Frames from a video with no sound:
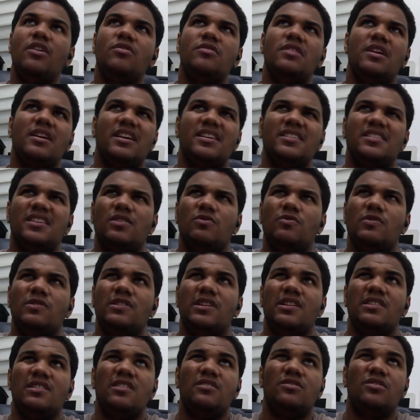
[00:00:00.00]
ya que se
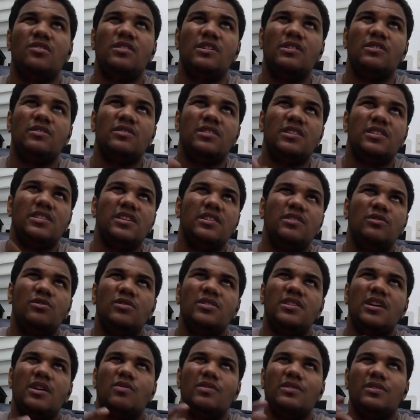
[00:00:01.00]
encuentra dentro de los
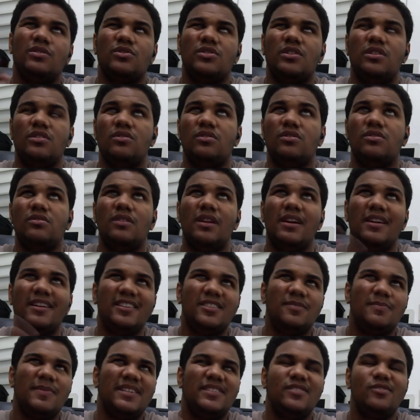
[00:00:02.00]
300 a 400
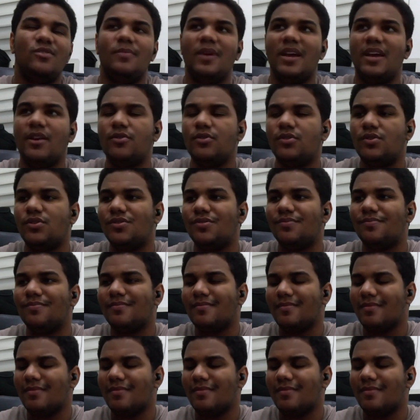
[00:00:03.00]
dólares más o menos,